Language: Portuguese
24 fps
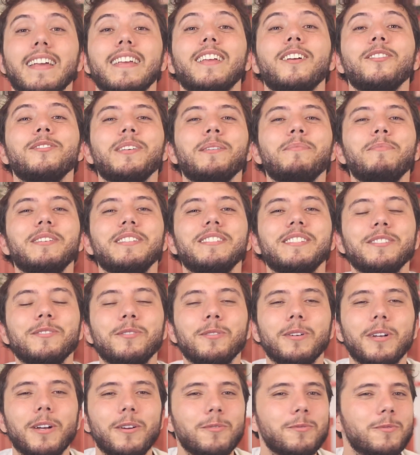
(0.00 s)
E eu sempre
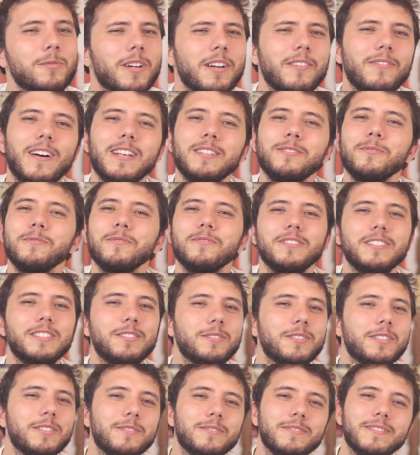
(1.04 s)
digo que eu nunca faço um
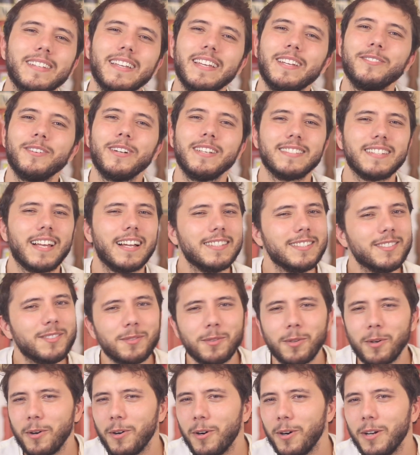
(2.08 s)
vídeo que não tenha um resgate
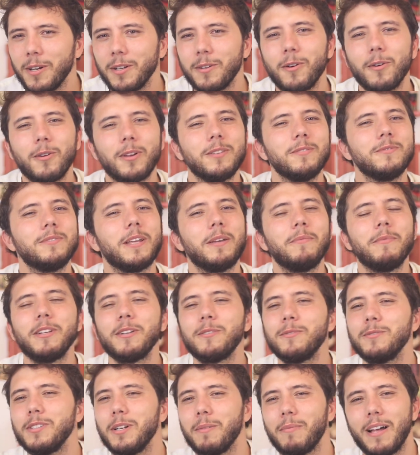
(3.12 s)
histórico, ou que não termine
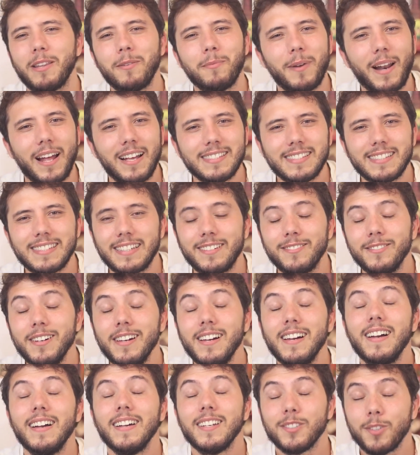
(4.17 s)
com um chamado para ação,
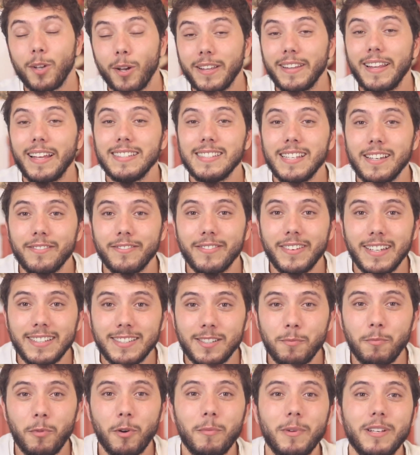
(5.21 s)
só que dessa vez
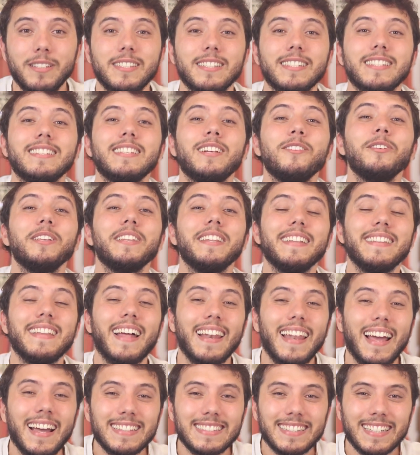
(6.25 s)
eu prometi que não ia detalhar